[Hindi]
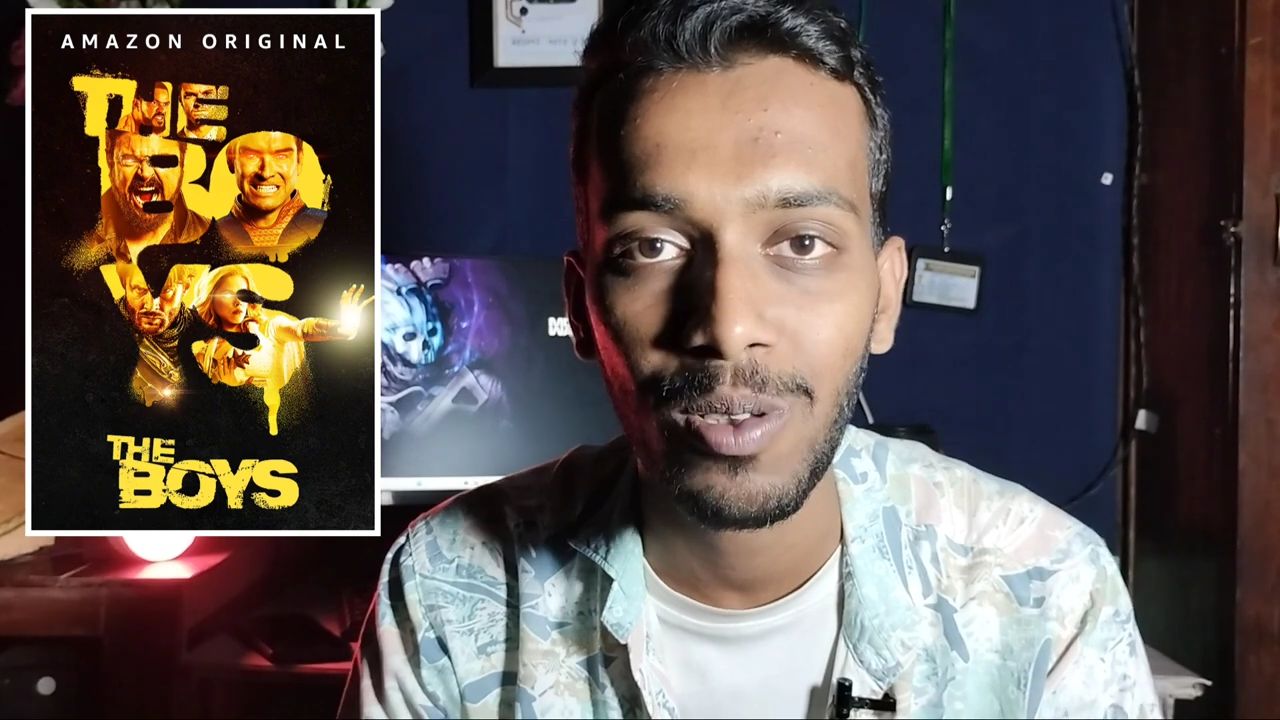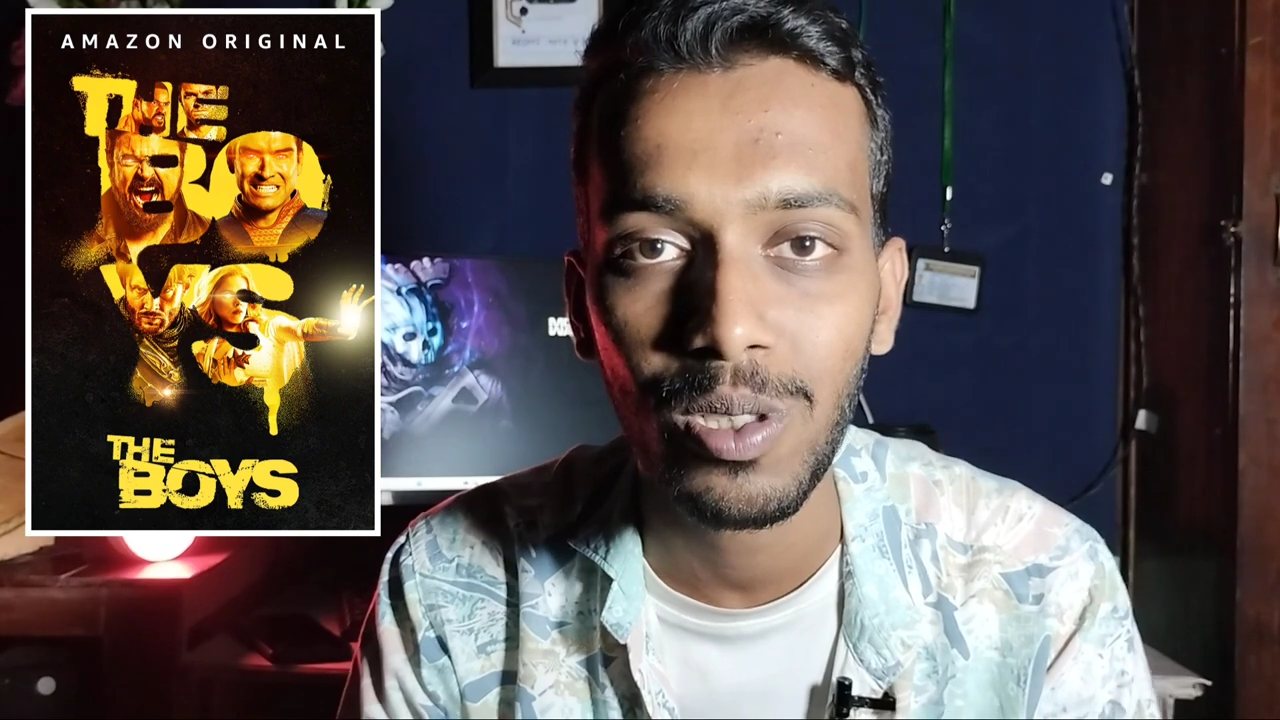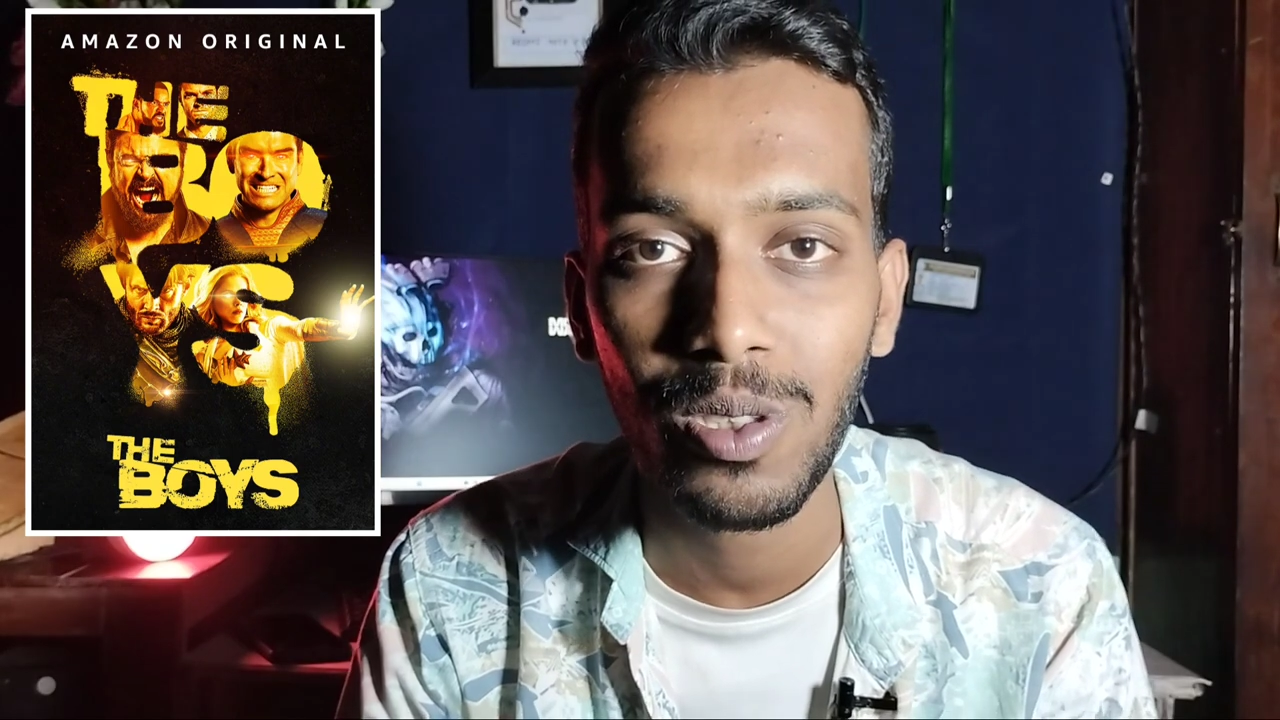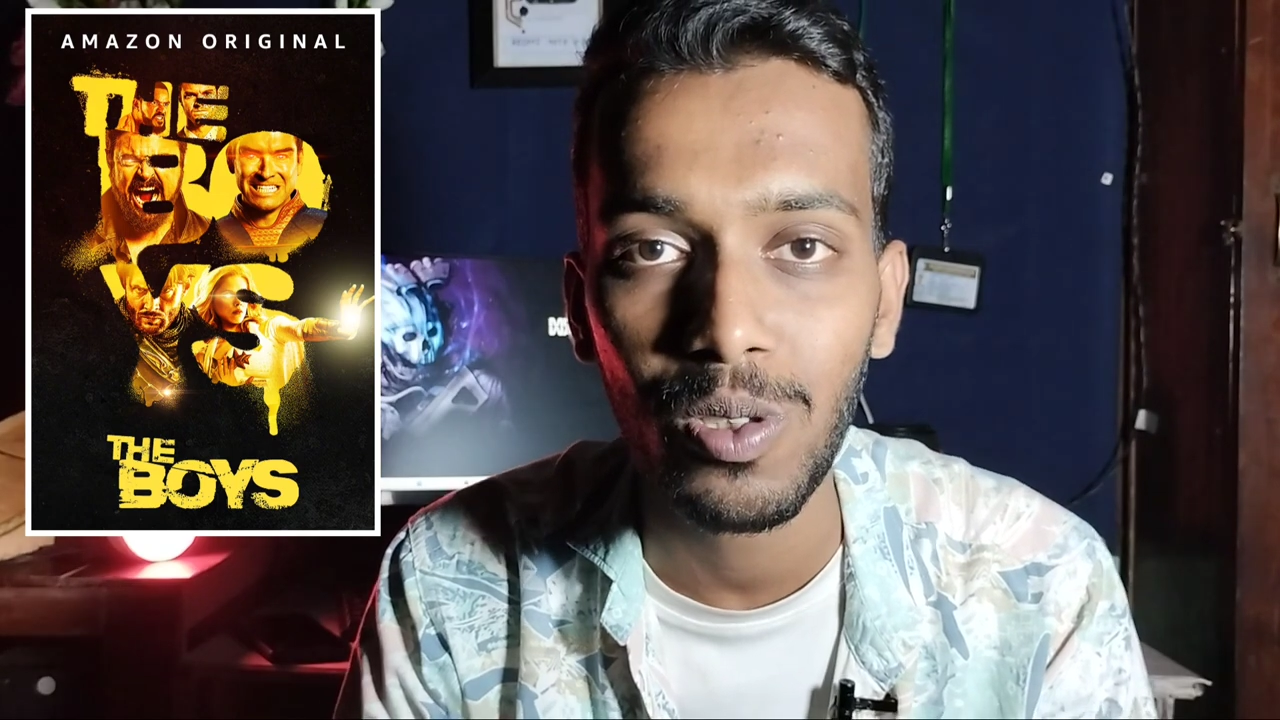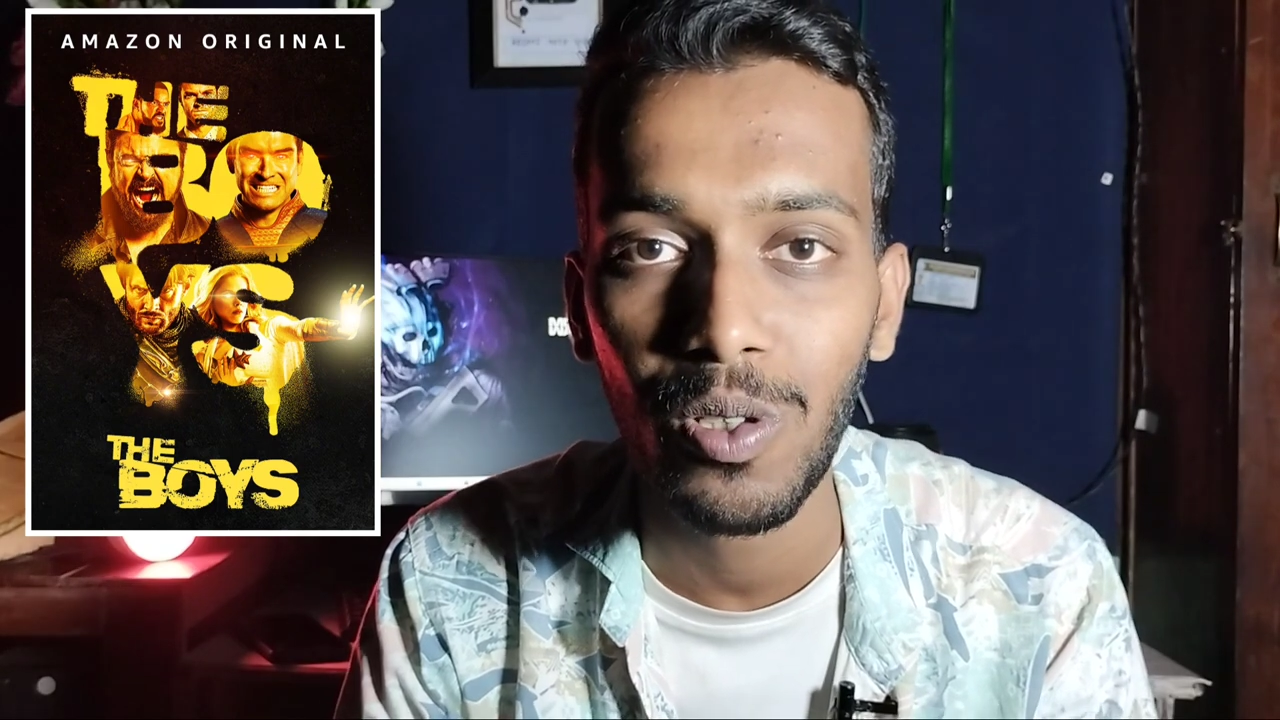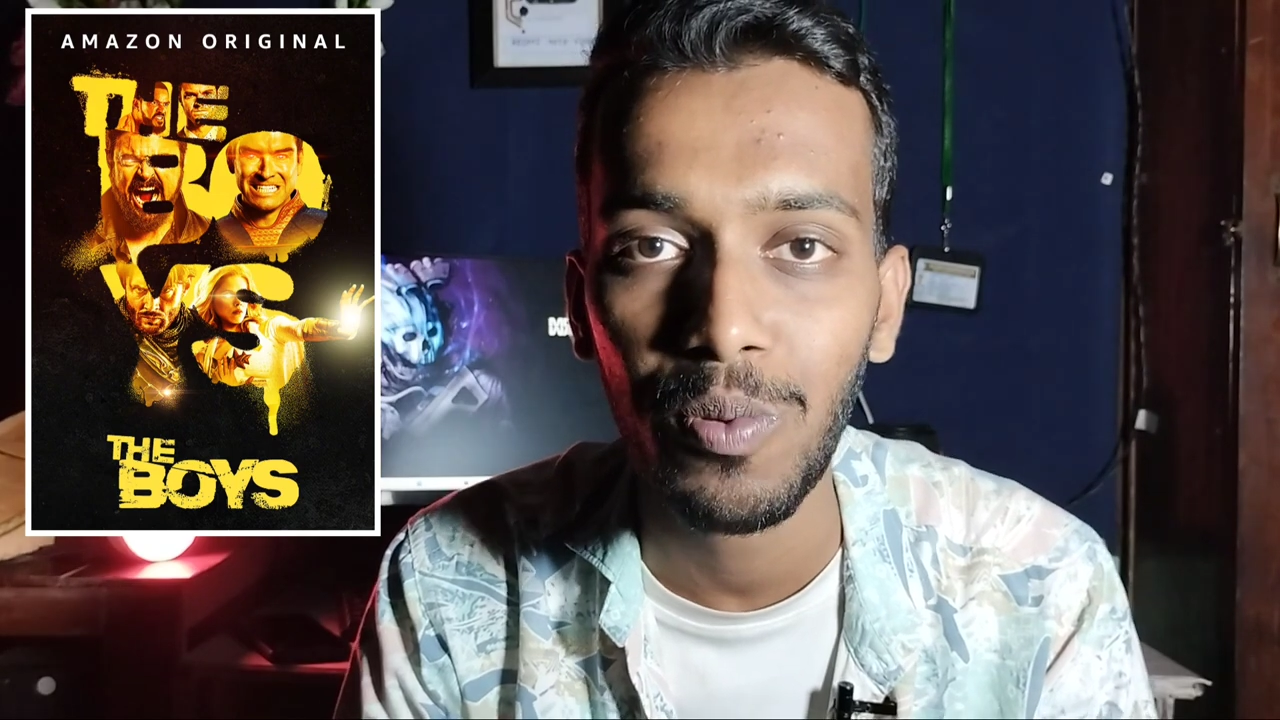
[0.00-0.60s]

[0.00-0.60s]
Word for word: दोस्तों